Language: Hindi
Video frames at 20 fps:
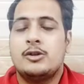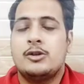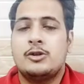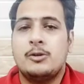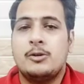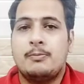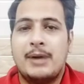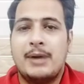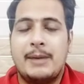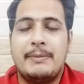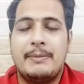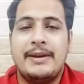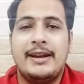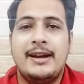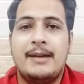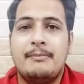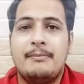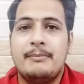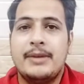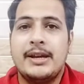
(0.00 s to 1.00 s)
जो
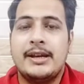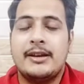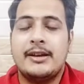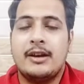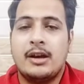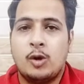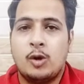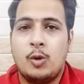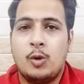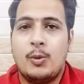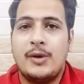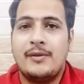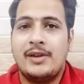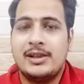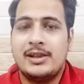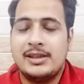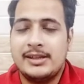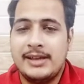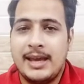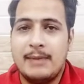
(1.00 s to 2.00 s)
बर्मिंगम में
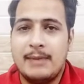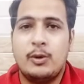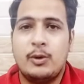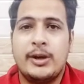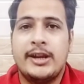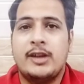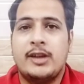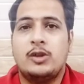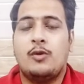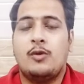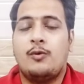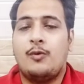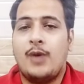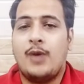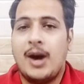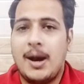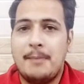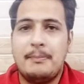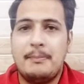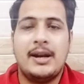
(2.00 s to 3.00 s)
कॉमनवेल्थ गेम हो रहे हैं तो
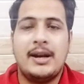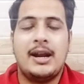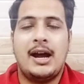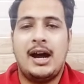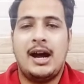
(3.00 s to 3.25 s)
वहाँ पर